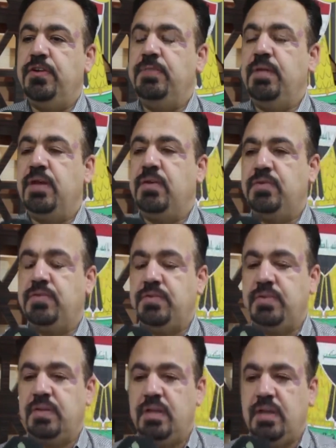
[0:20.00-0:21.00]
فيما
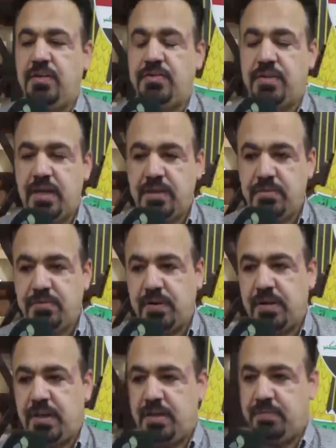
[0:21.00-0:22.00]
يخص احصائيات
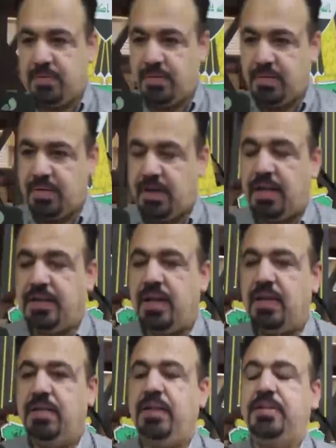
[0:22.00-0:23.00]
الفقر احنا لحد
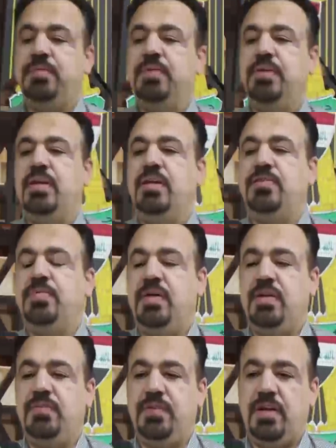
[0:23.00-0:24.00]
الان نعتمد النسبه
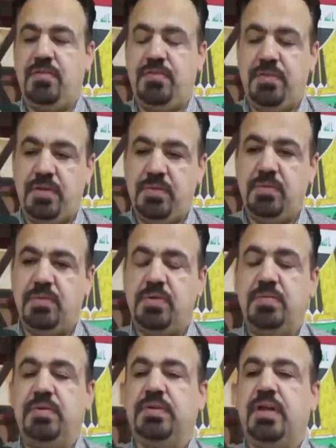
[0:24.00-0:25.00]
اللي في
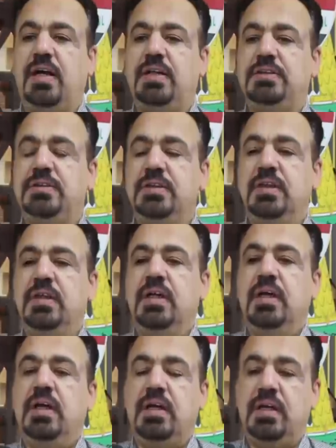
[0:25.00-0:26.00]
2018
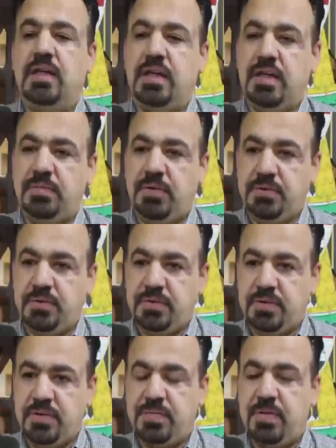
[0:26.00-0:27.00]
اللي هي
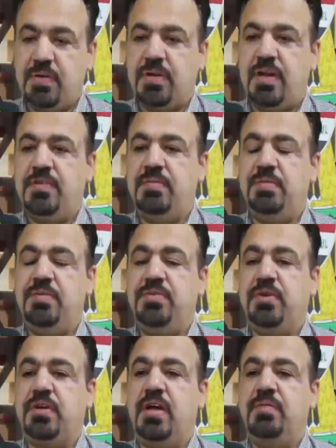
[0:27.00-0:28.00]
بحدود 38% من
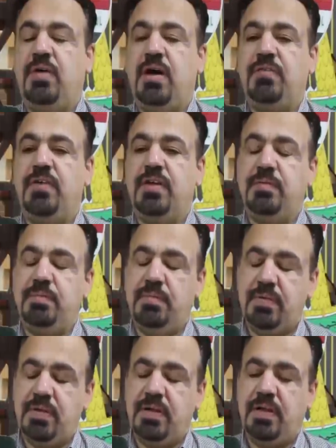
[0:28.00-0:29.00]
سكان المحافظه
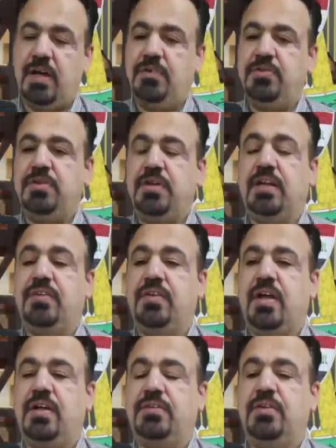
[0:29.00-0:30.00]
آه، يعيشون تحت
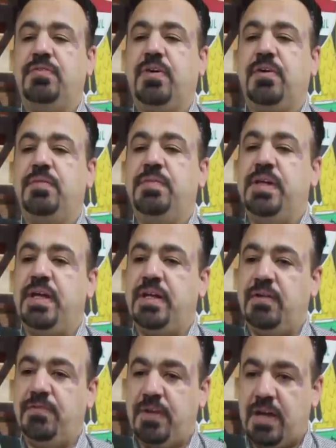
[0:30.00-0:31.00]
خط الفقر
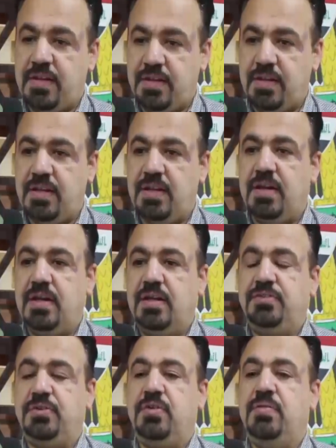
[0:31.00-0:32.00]
بدينا في هذه
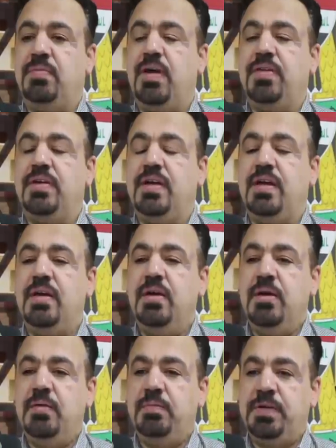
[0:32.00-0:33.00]
الاشهر الماضيه
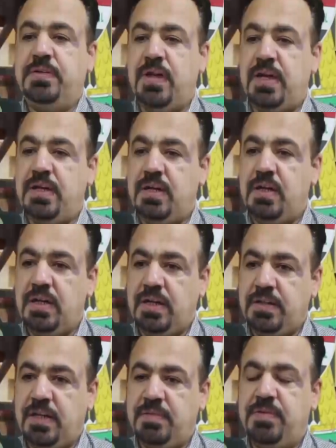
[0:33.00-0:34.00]
بالتهيئه
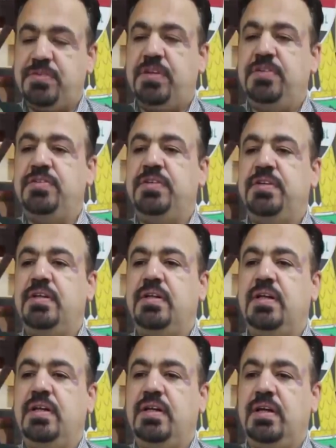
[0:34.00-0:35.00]
لاعداد مسح
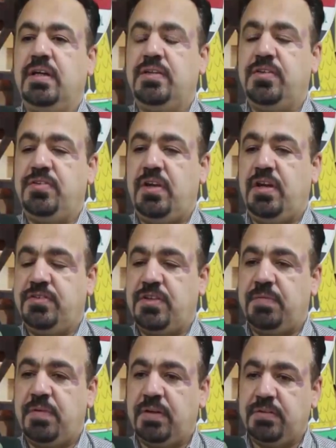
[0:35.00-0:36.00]
جديد
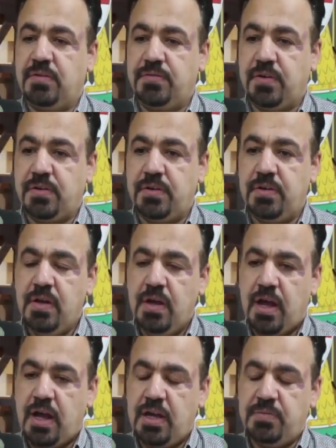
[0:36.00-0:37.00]
لاحتساب خط الفقر
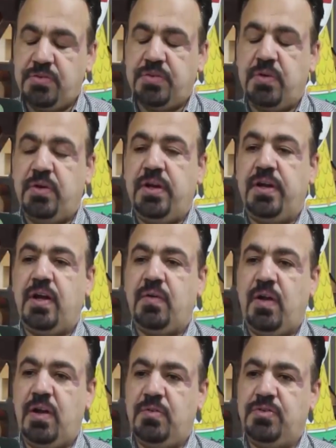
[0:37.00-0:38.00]
على مستوى
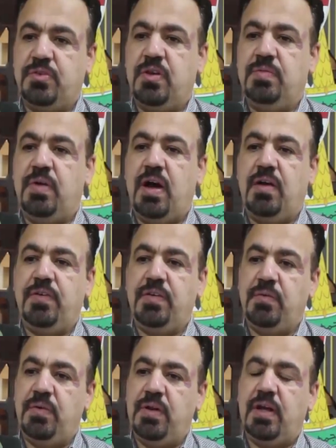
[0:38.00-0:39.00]
العراق وعلى مستوى
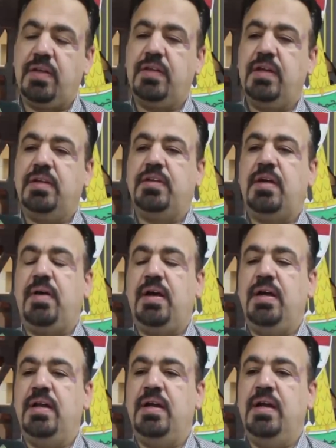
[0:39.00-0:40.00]
المحافظه والاقضيه
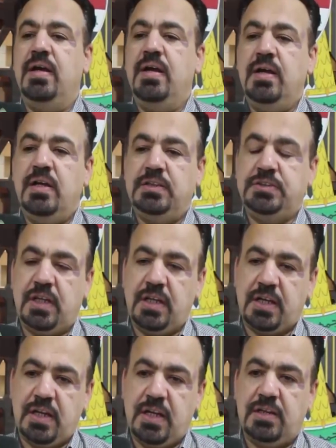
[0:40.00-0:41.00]
التابعه لها ان شاء
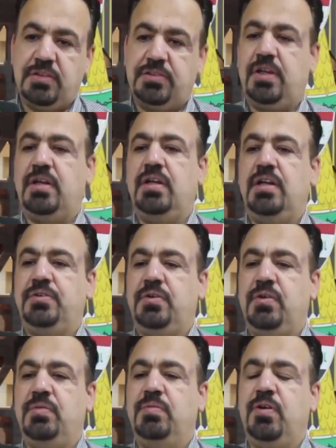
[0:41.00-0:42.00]
الله خلال
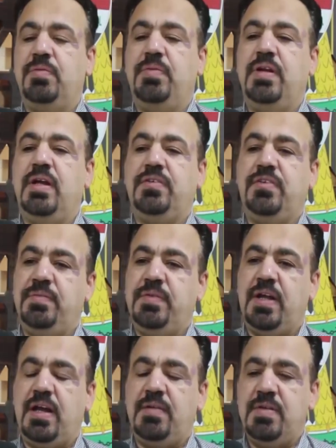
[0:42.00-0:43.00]
الاشهر المقبله
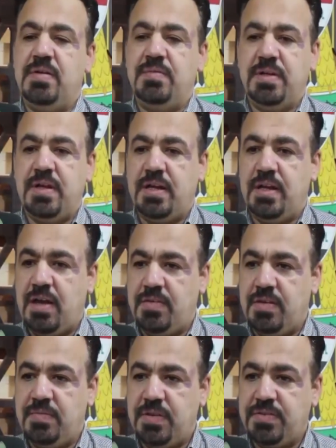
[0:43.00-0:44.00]
سيبدا العمل الميداني
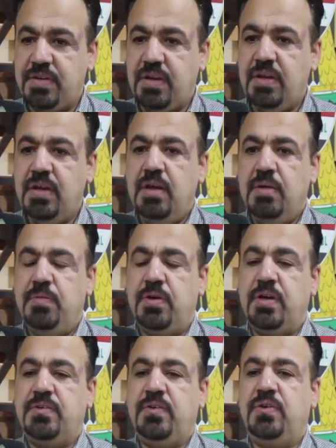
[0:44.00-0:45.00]
هذا المسح
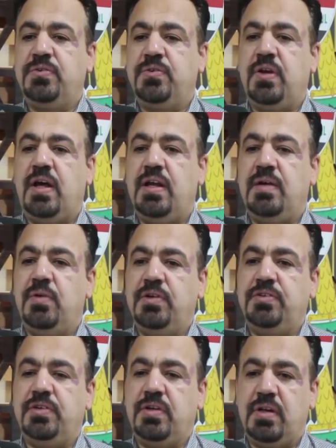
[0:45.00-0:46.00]
بغيه الحصول على
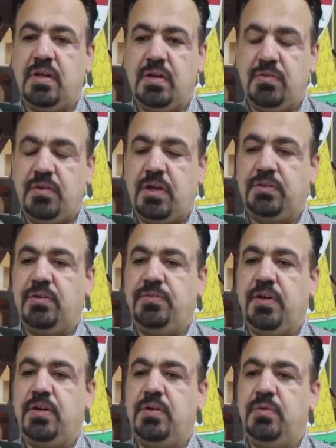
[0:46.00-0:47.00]
مؤشر خط
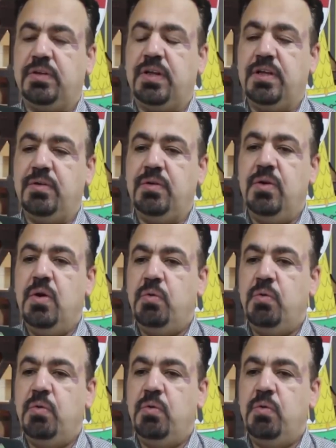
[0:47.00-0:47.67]
الفقر الوطني